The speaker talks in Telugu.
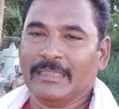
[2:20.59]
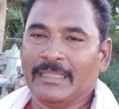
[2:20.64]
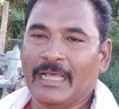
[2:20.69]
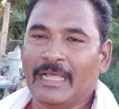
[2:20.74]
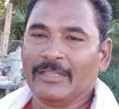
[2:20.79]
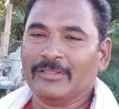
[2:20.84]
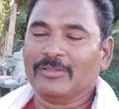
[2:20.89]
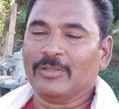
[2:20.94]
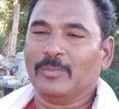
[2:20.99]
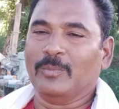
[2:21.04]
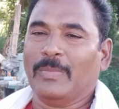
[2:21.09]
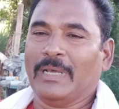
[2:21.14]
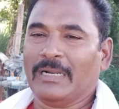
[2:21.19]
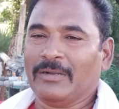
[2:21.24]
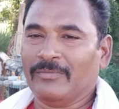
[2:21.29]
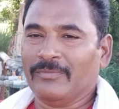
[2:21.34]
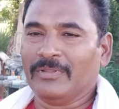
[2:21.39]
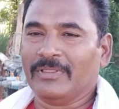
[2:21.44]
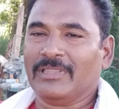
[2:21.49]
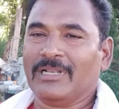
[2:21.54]
దాంతో
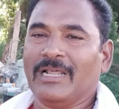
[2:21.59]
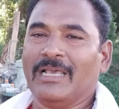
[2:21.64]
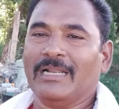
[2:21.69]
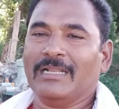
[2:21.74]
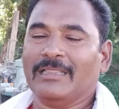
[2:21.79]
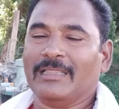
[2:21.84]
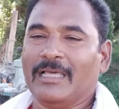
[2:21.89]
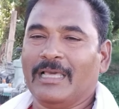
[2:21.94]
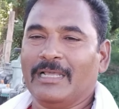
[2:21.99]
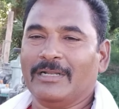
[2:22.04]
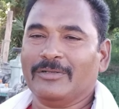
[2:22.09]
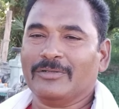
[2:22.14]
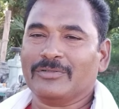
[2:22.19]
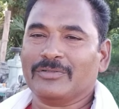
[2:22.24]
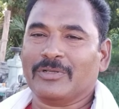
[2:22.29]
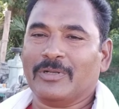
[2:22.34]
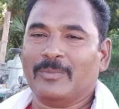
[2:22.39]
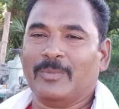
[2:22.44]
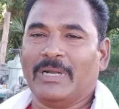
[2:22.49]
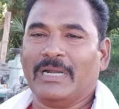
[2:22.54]
మనం విత్తనాన్ని తయారు
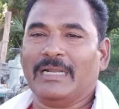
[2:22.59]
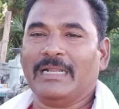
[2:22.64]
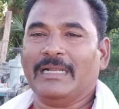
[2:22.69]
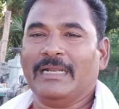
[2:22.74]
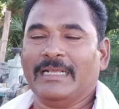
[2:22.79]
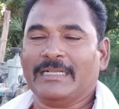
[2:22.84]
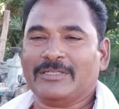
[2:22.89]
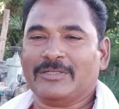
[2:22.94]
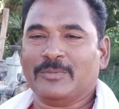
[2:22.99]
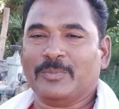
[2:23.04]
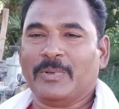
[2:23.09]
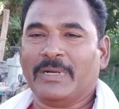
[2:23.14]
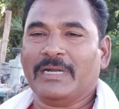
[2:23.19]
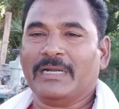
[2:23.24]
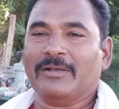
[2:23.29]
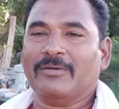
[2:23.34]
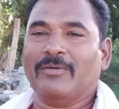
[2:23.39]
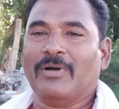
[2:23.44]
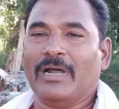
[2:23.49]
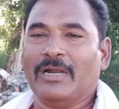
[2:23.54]
చేసుకుని మళ్ళీ నెక్స్ట్
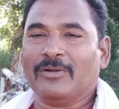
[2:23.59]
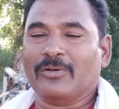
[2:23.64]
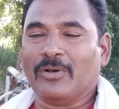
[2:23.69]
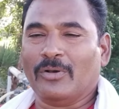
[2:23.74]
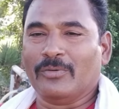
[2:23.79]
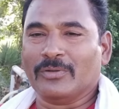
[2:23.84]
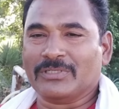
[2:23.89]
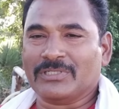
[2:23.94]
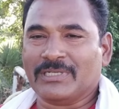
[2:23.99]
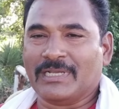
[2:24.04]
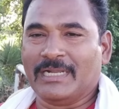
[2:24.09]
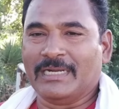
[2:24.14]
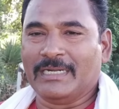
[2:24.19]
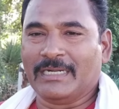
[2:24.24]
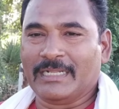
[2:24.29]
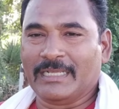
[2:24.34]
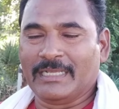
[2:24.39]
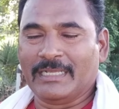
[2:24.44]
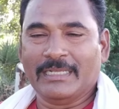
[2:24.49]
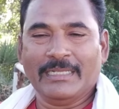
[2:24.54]
పంటకు వాడుకోవచ్చా
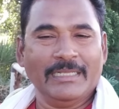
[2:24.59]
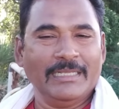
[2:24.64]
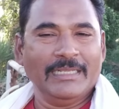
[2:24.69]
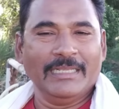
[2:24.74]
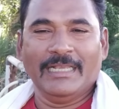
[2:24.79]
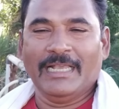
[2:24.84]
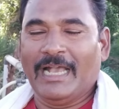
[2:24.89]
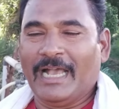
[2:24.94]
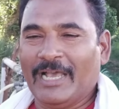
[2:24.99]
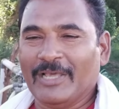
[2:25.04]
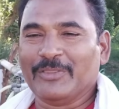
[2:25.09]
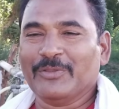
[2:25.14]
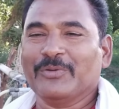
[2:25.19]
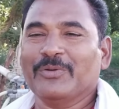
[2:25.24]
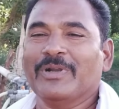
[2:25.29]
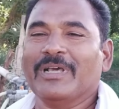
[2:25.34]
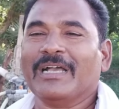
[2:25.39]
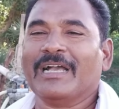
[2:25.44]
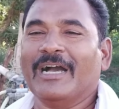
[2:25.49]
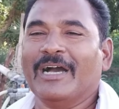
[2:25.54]
అంటే అది
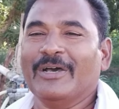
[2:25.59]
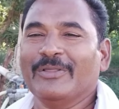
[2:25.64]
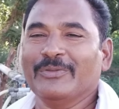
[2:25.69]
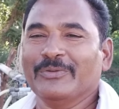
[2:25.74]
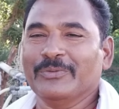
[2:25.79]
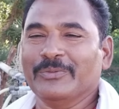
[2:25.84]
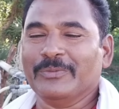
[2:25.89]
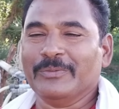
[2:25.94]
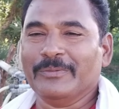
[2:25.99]
కూడా కాదు